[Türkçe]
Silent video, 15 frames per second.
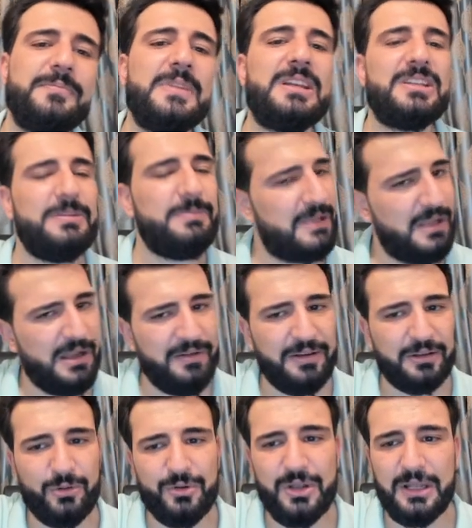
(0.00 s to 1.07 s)
Şimdi
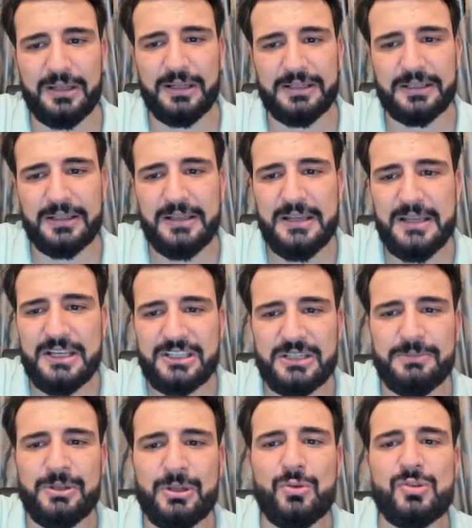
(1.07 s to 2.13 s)
evet onu anladık.
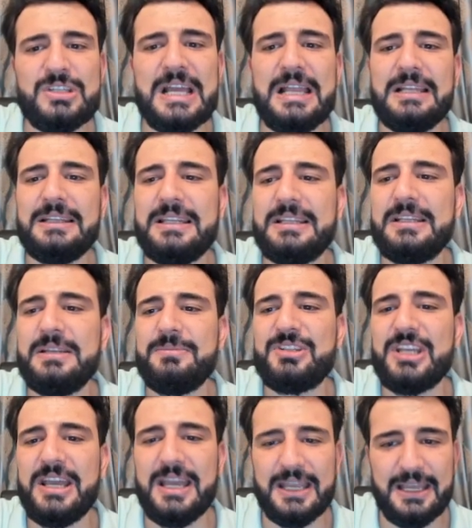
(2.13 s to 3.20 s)
Şimdi güzel dediğim
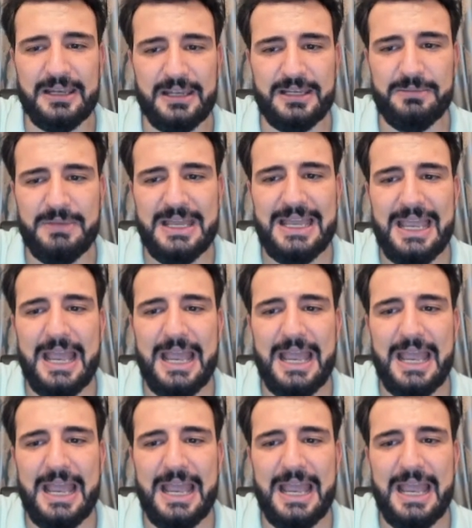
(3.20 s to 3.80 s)
şeye gelelim.